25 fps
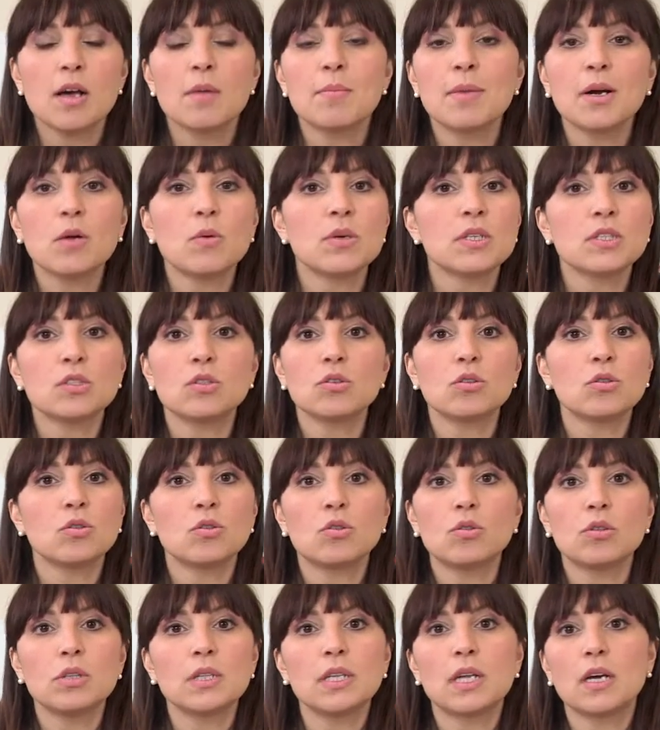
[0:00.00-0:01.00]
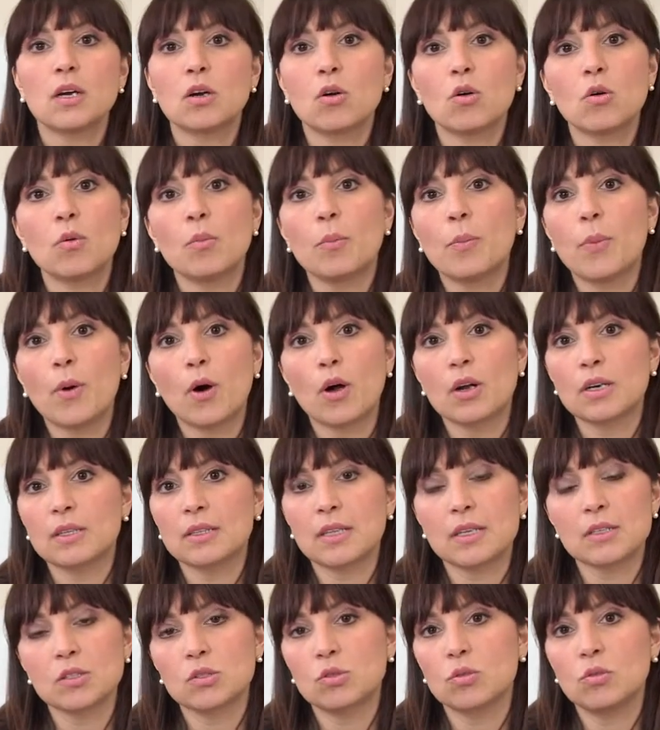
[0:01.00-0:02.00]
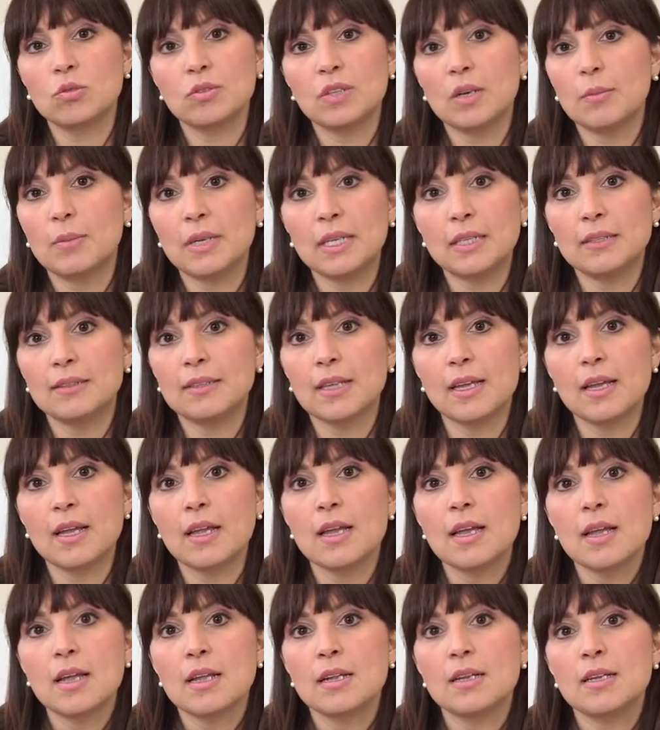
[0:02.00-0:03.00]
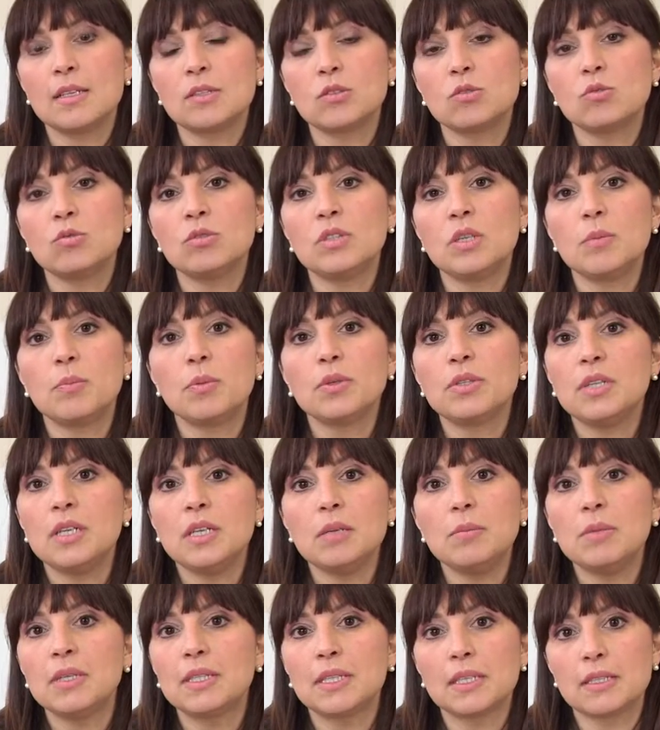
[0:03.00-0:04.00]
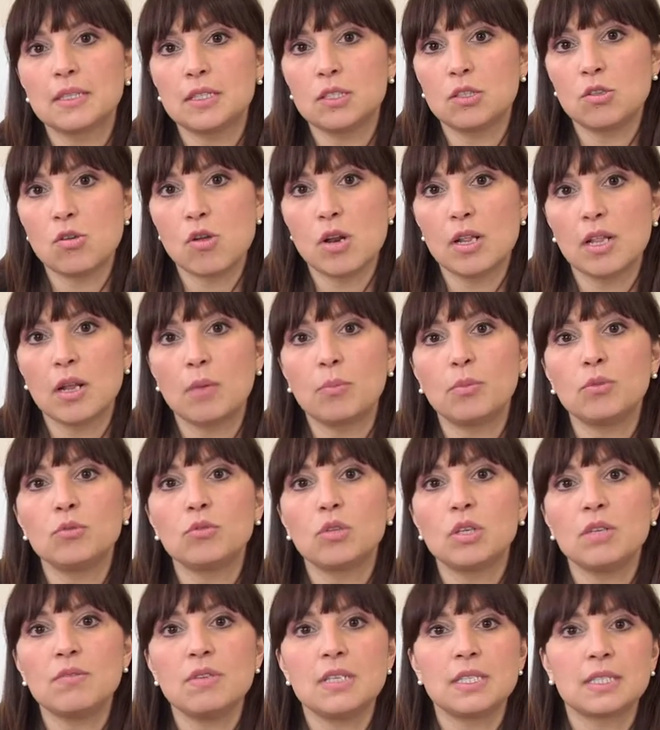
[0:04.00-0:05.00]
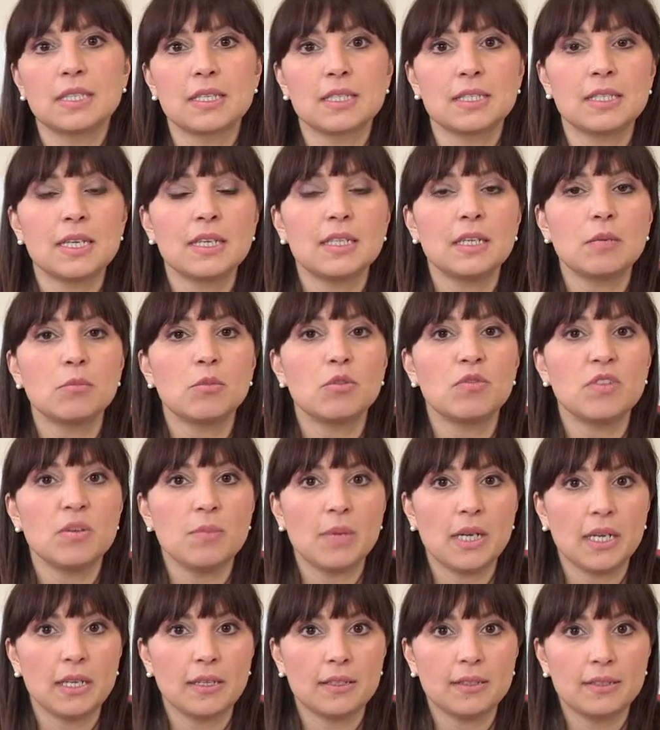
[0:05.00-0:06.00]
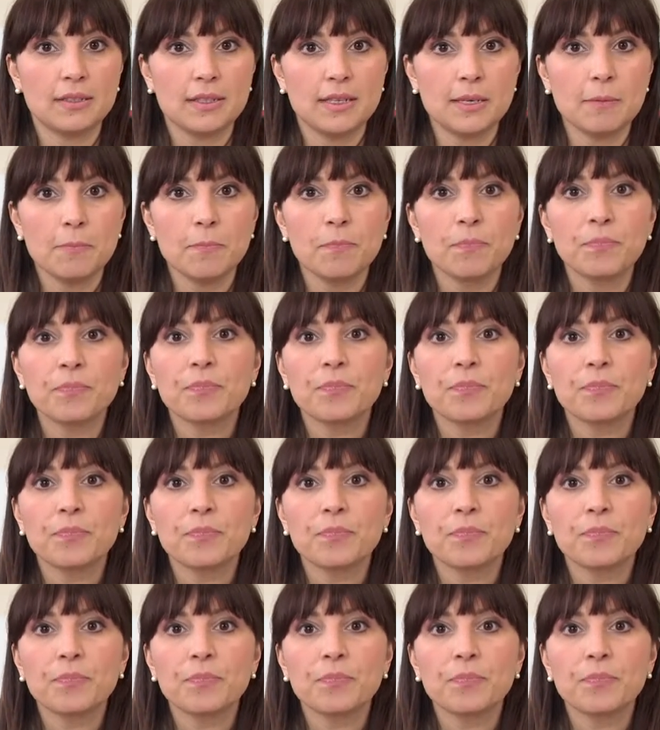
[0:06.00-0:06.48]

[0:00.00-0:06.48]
ma questo non comporta assolutamente nessun tipo di limitazione dal punto di vista sia dei movimenti